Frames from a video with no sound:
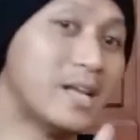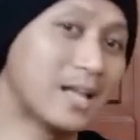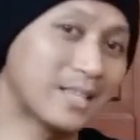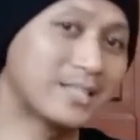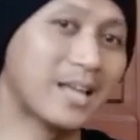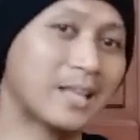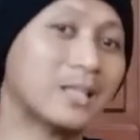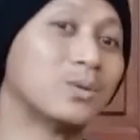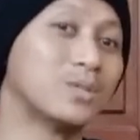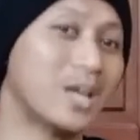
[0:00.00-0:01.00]
dan di
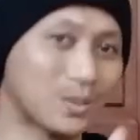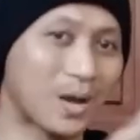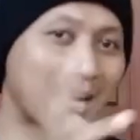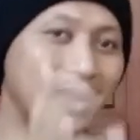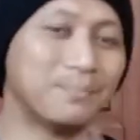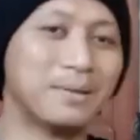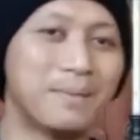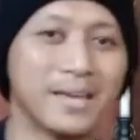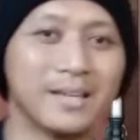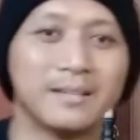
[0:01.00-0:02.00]
atasnya tentunya itu akan
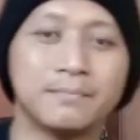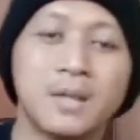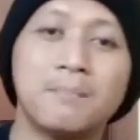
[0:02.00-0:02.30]
lebih baik.